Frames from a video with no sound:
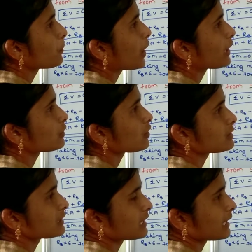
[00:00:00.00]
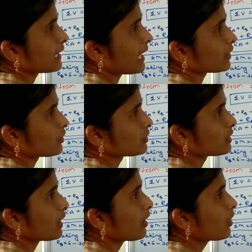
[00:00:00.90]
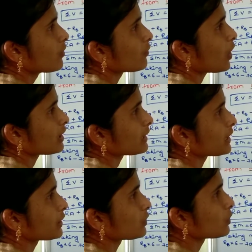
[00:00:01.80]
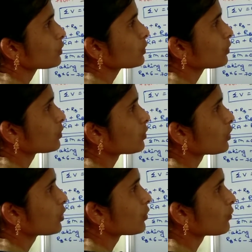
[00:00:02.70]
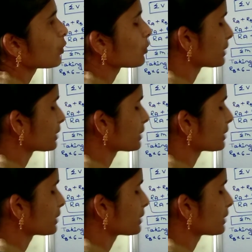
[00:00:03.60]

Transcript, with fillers: పాయింట్ లోడ్ సి దగ్గర యాక్ట్ అవుతుంది కదా ఫార్టీ ఇంటూ ఫోర్